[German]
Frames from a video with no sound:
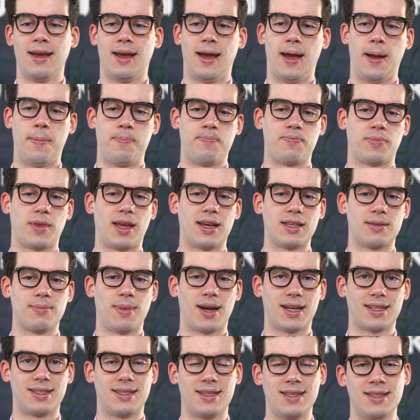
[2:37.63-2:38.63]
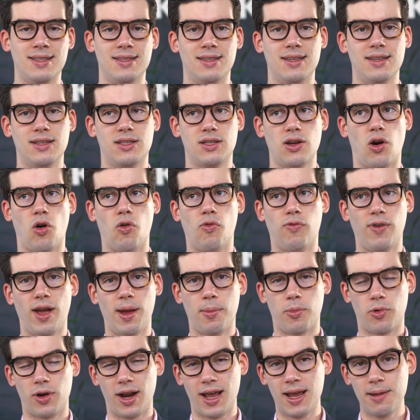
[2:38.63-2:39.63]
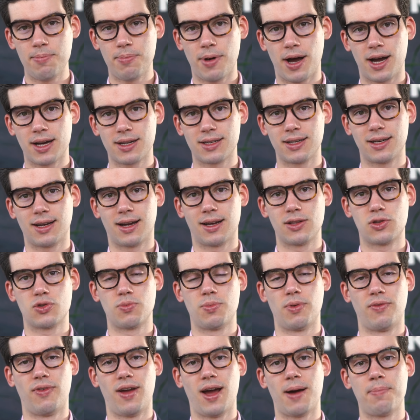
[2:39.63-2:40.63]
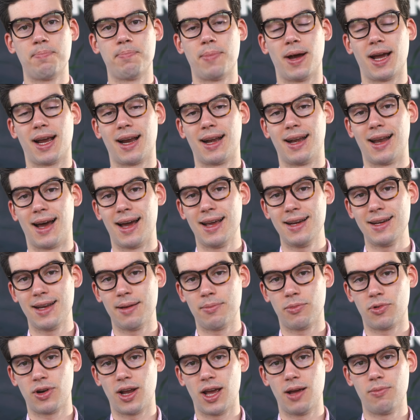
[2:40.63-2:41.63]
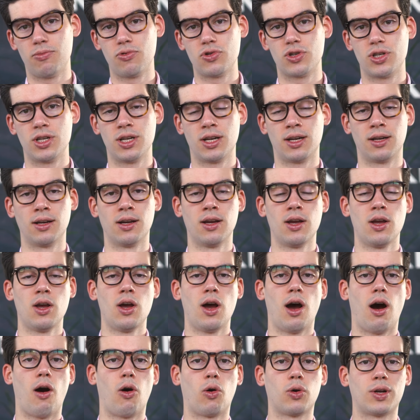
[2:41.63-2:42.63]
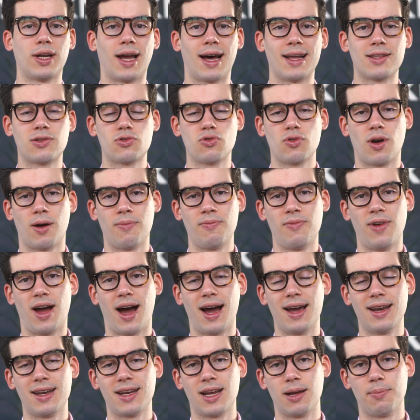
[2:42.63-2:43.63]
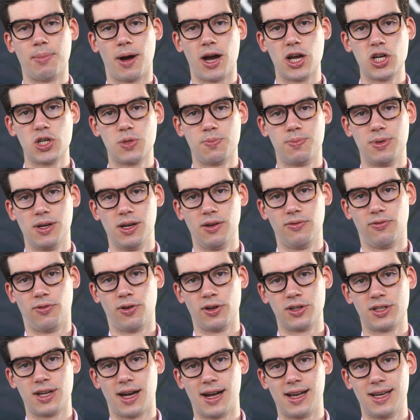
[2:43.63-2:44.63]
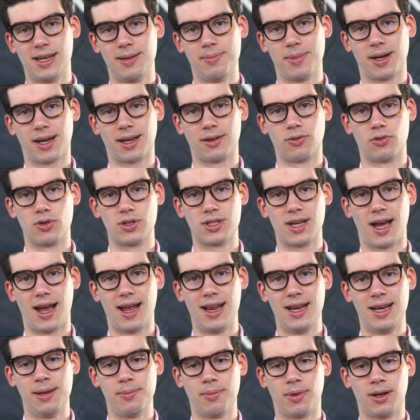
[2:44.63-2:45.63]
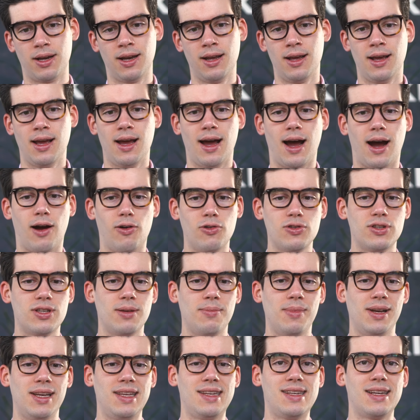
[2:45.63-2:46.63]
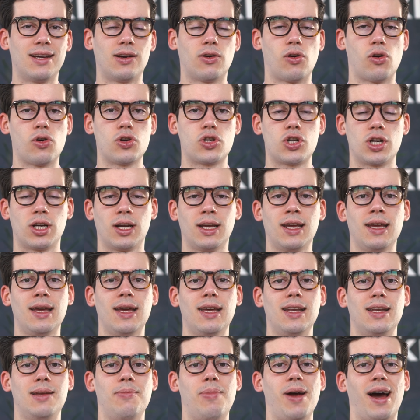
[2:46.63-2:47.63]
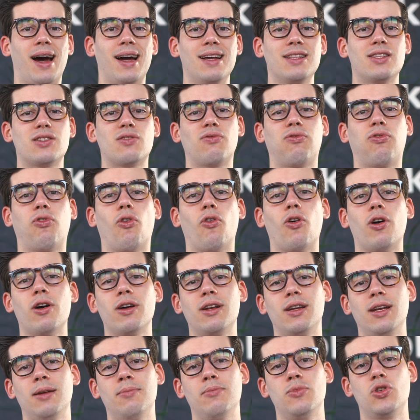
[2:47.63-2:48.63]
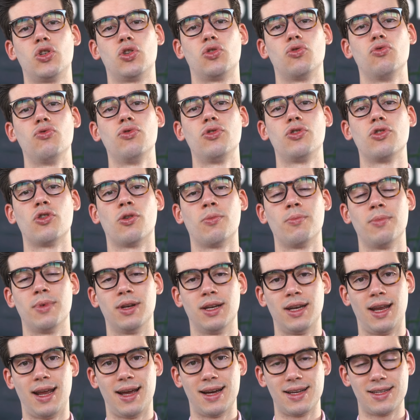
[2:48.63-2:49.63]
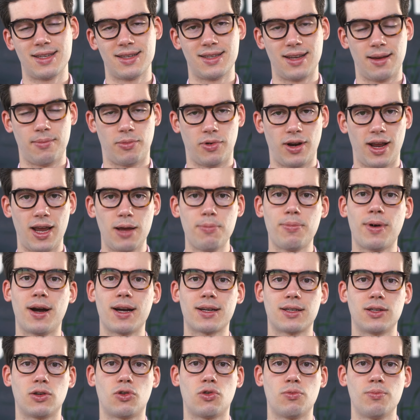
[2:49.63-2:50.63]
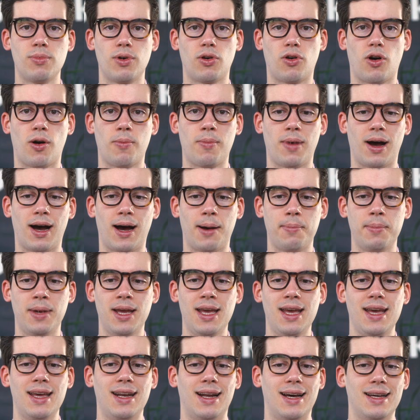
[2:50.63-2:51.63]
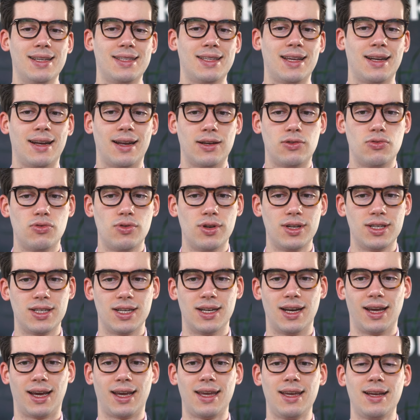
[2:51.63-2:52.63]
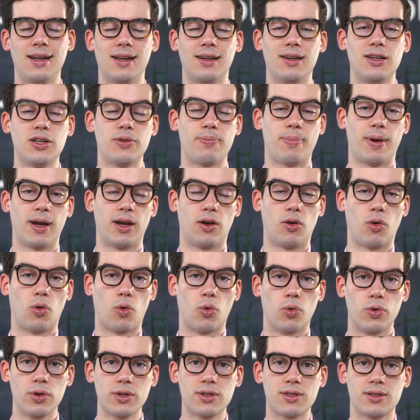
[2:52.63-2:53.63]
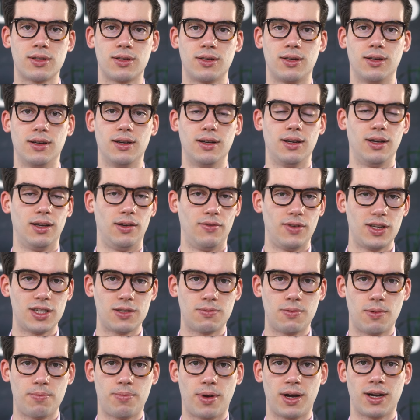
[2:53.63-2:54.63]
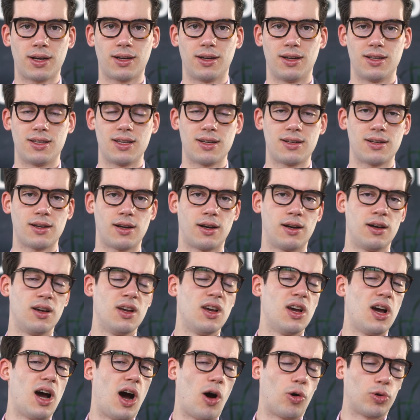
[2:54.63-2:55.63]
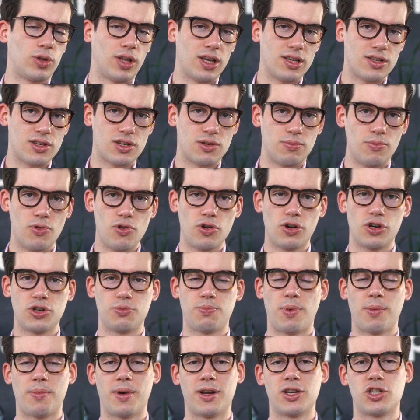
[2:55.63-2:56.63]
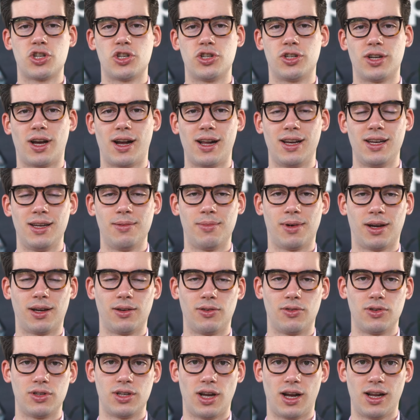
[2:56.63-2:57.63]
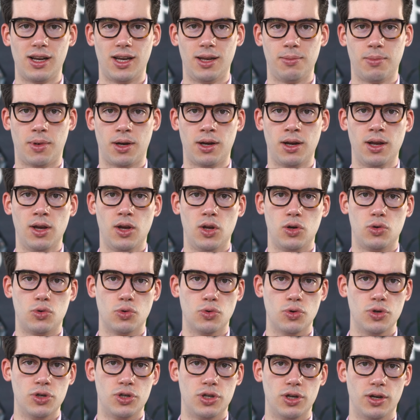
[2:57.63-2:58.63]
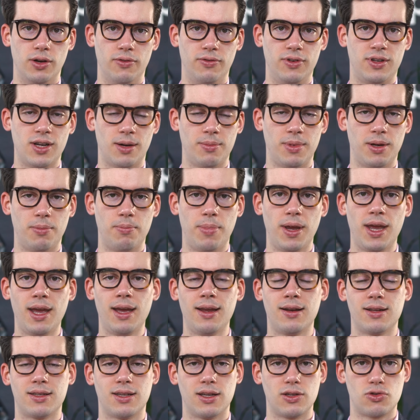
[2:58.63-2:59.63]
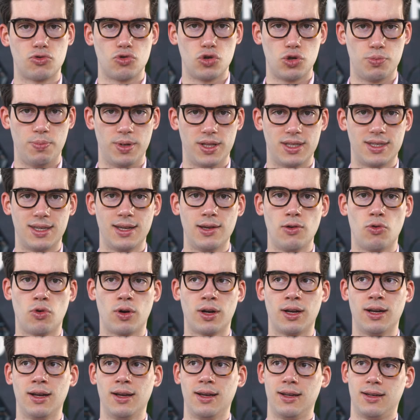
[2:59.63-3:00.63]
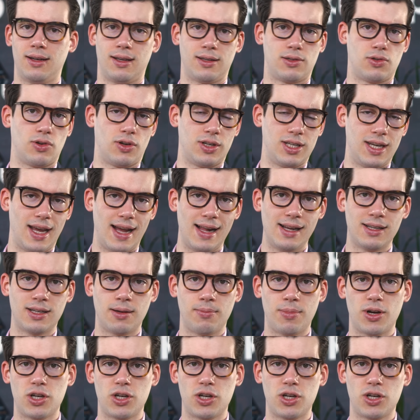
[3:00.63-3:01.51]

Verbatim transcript: Ähm, es macht Sinn, sich auf M&A-Praktika zu bewerben bei kleinen M&A-Boutiquen. Auch dazu haben wir einige Beispiele von Teilnehmerinnen und Teilnehmern aus dem Elite-Coaching Coaching, die bereits vor dem Studium ein erstes MA-Praktikum bekommen haben. Da ist dann natürlich in der Regel nicht bei großen äh, Investmentbanken etc. Auch das ist möglich bei manchen Teilnehmerinnen und Teilnehmern durch äh, Vitamin B, das heißt durch Beziehungen, dass dort die Eltern